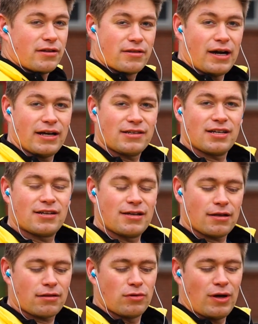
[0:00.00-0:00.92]

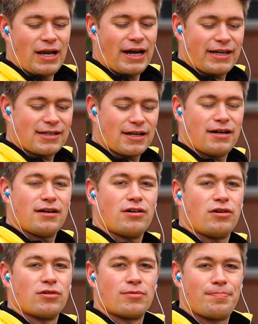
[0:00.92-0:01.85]
seid, desto
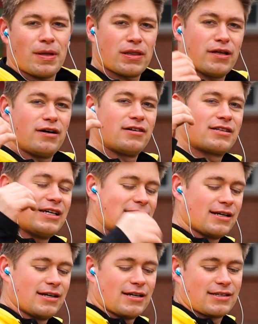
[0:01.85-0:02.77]
leichter und besser
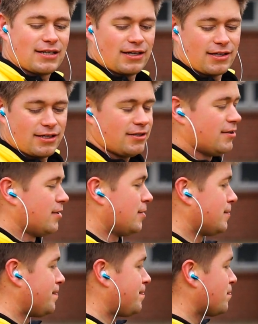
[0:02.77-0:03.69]
geht dann der Trick.
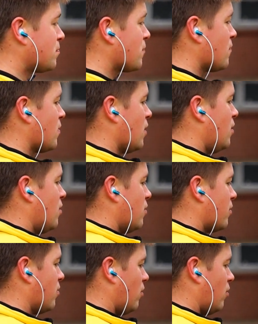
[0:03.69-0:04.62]

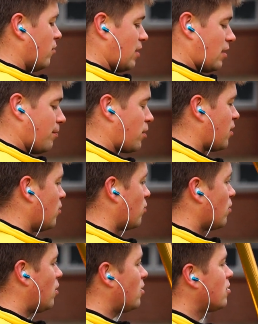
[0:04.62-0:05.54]
So, und jetzt müsst ihr
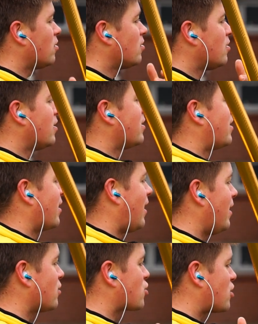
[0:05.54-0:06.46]
nur noch
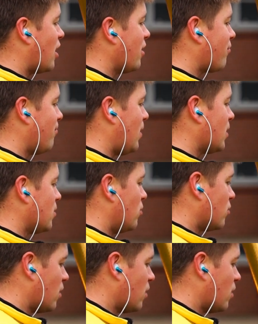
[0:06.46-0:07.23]
den Hals steif machen